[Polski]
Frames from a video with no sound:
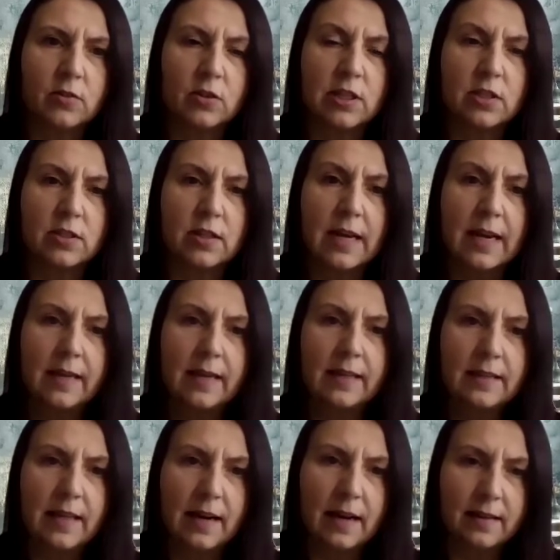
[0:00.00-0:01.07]
czy też
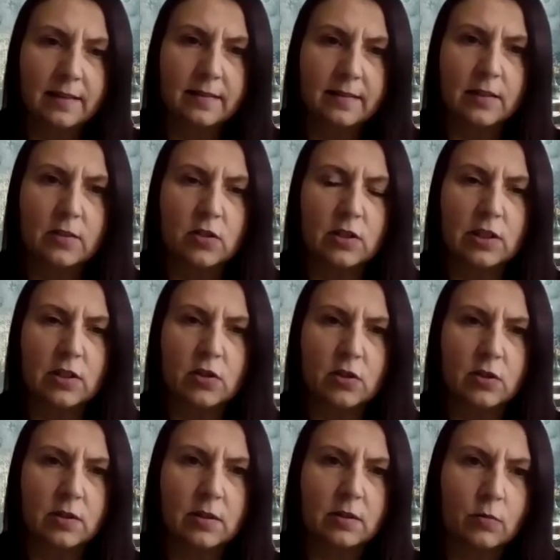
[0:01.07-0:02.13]
interakcje, czy
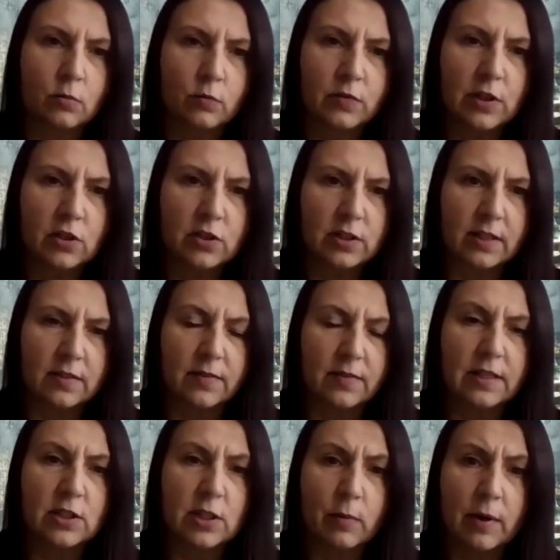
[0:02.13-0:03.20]
też e, również tak
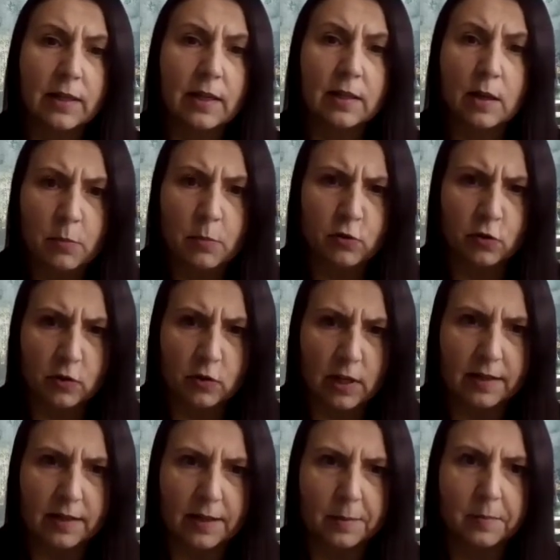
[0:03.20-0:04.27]
zwane działania
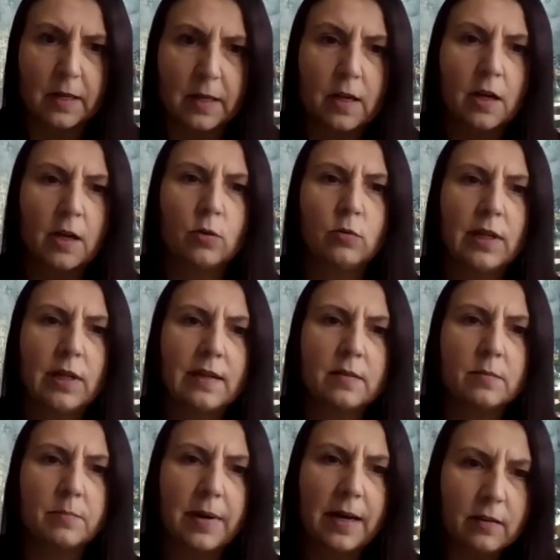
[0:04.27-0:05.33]
niepożądane. I tutaj
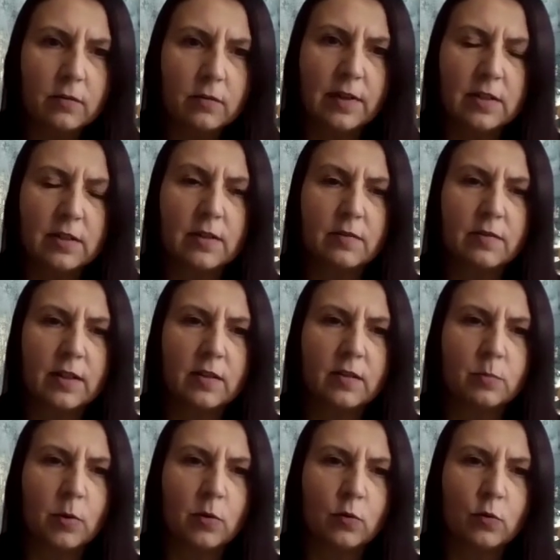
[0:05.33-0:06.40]
jest bardzo ważne, w jaki
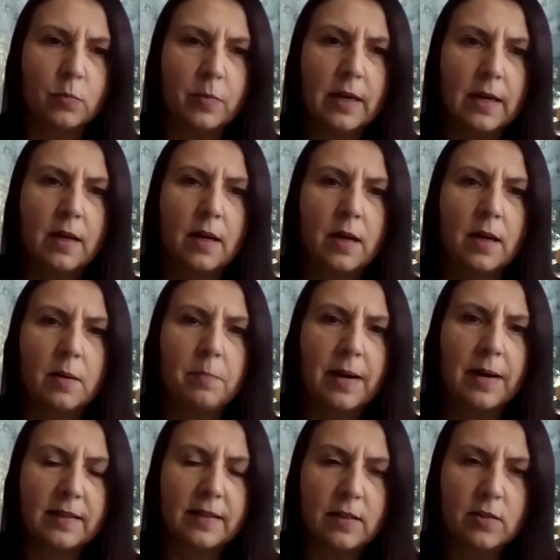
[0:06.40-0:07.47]
sposób e,
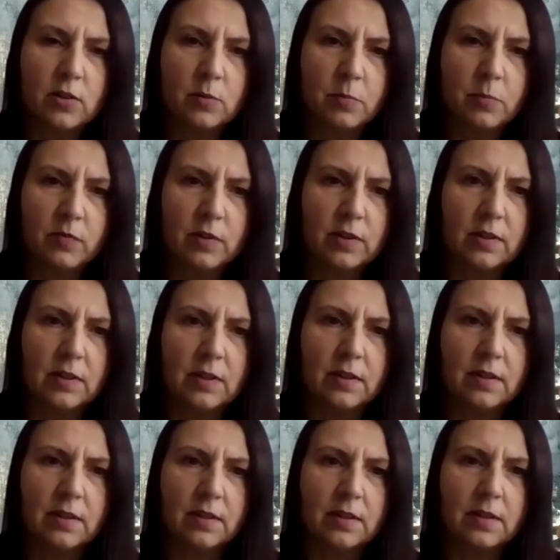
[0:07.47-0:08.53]
pacjenci
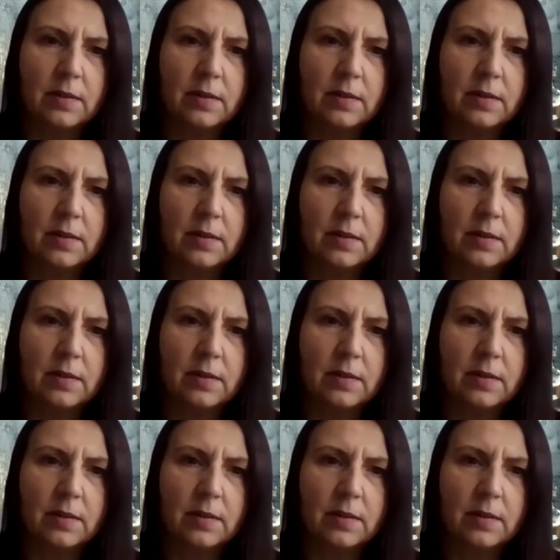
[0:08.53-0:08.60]
powinni